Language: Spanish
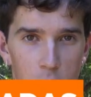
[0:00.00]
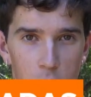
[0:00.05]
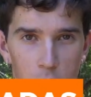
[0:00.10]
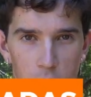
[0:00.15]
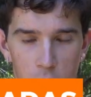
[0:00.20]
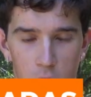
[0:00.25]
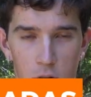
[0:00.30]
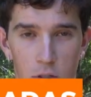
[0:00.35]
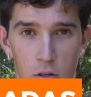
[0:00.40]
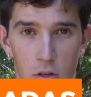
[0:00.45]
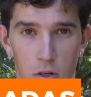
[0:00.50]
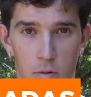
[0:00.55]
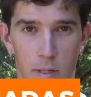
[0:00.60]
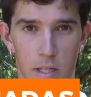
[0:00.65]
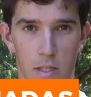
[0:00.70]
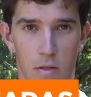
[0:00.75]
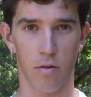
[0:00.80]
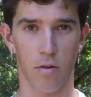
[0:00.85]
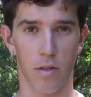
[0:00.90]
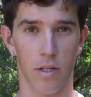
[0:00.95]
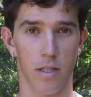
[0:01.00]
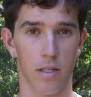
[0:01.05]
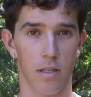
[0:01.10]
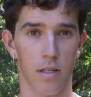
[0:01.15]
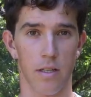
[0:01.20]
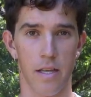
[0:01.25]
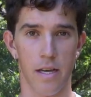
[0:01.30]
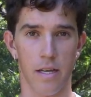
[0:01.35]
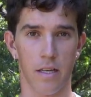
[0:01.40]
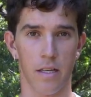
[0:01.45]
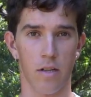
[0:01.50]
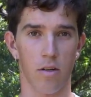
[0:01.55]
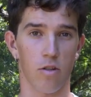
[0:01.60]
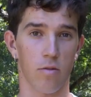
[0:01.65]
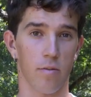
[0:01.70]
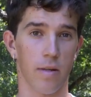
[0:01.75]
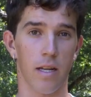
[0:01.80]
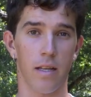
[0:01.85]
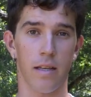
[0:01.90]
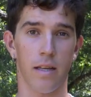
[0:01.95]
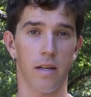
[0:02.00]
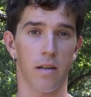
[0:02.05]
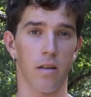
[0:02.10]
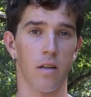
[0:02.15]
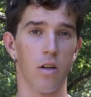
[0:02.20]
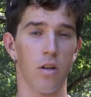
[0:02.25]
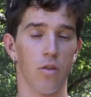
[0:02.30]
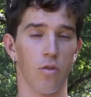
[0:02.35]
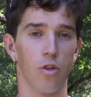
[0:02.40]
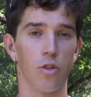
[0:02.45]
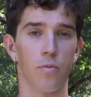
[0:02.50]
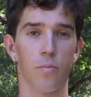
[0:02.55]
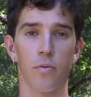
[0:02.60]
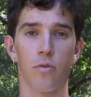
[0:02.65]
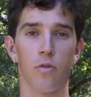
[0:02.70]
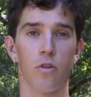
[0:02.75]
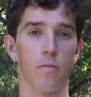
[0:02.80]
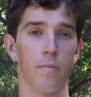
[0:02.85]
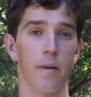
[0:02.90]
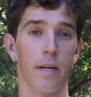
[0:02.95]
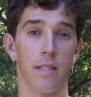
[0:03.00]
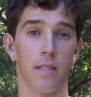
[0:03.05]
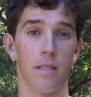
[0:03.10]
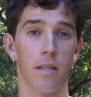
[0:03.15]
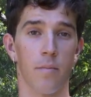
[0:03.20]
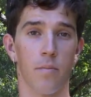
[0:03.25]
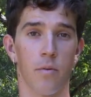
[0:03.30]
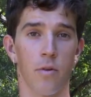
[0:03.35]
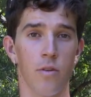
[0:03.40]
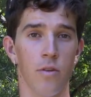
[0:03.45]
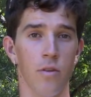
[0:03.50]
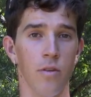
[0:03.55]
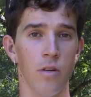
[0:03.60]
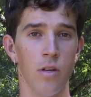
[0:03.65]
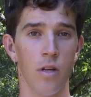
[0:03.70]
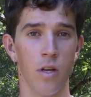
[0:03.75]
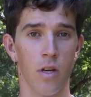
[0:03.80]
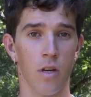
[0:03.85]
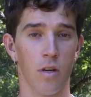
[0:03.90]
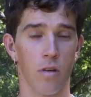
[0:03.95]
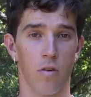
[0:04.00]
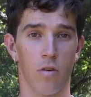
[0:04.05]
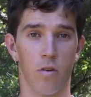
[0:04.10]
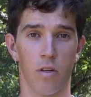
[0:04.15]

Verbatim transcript: ayudarnos de los bastones, ya que nos van a dar dos puntos más de apoyo, con